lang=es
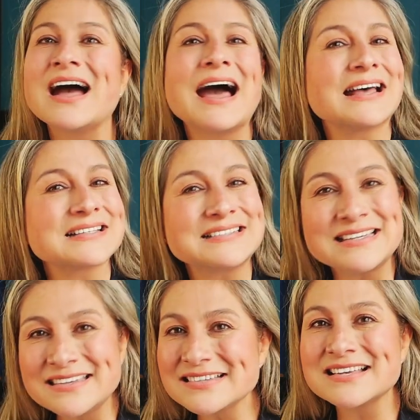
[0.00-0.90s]

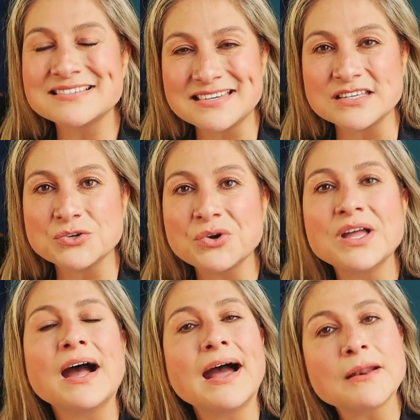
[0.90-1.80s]
Así de sencillo,
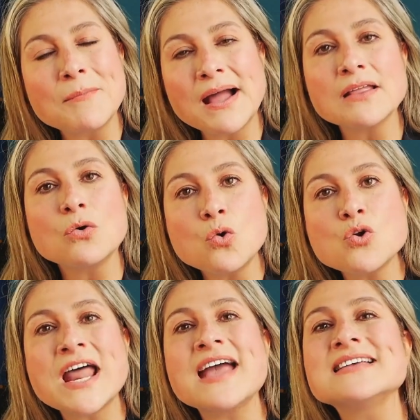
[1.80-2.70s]
armar
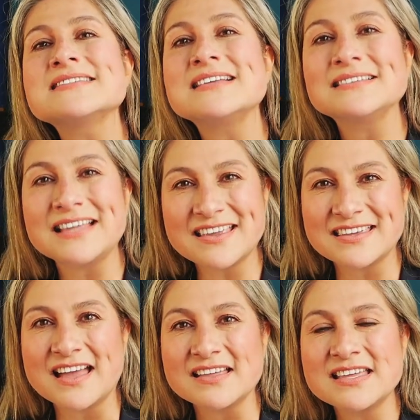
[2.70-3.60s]
una estrategia,